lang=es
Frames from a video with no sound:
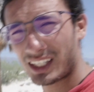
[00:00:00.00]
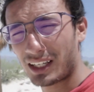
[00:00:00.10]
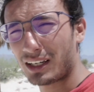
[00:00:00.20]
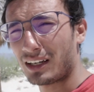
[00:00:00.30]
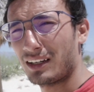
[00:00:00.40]

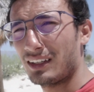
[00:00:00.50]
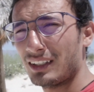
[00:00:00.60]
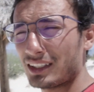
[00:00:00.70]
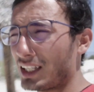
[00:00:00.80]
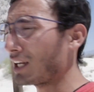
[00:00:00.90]
tan,
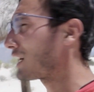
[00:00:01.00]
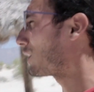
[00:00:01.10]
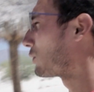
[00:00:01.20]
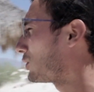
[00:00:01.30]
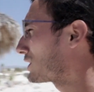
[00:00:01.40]
tan
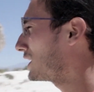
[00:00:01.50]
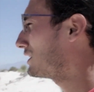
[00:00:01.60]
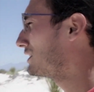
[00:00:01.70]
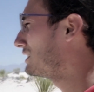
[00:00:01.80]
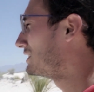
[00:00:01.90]
calurosa.
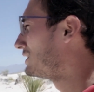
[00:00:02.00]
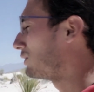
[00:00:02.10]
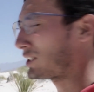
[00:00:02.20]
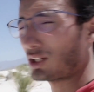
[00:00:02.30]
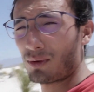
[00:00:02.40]

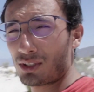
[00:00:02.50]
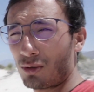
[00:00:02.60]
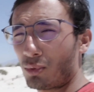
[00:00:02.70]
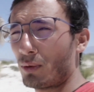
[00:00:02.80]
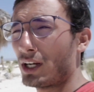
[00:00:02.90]
Ahorita lo vamos a
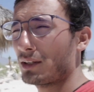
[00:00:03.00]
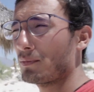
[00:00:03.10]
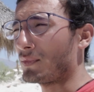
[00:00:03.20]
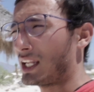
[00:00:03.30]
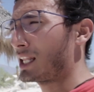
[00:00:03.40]
comprobar,
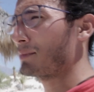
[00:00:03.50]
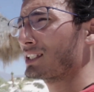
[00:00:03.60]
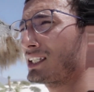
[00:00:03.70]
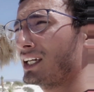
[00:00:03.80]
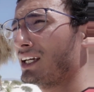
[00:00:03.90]
nada
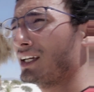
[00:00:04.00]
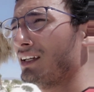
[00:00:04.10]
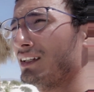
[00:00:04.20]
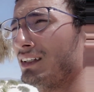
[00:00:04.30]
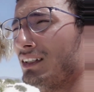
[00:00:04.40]
más que
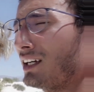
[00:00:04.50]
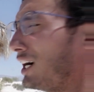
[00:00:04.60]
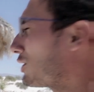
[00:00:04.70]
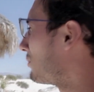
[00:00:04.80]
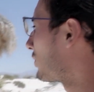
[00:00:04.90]
hay un